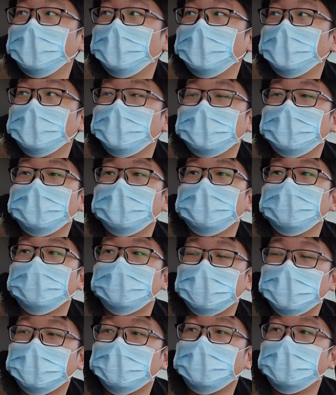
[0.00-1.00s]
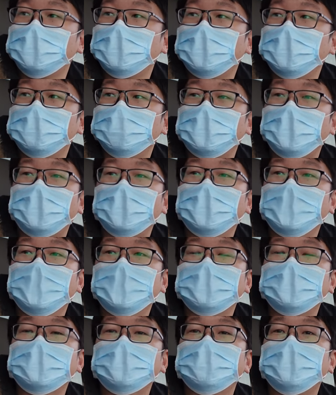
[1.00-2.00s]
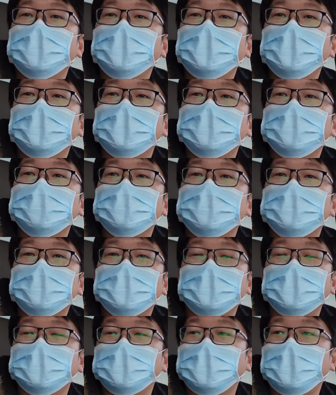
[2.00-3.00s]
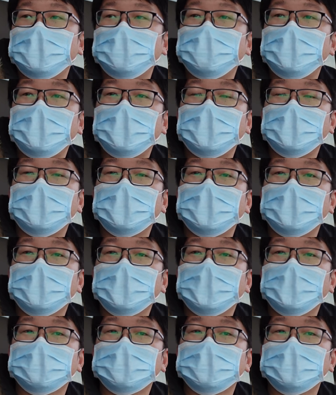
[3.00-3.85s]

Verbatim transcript: 车多车多买顶配就是很难卖，